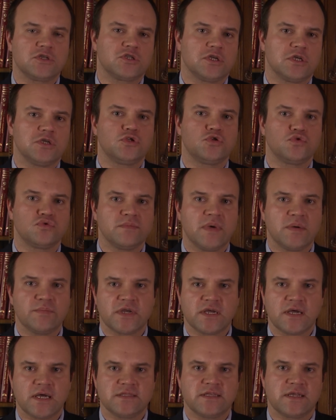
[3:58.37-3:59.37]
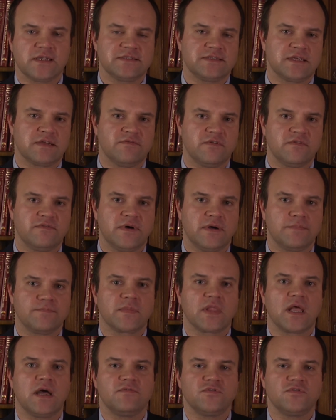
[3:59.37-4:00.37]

że 7 Brygada Rezerwowa, a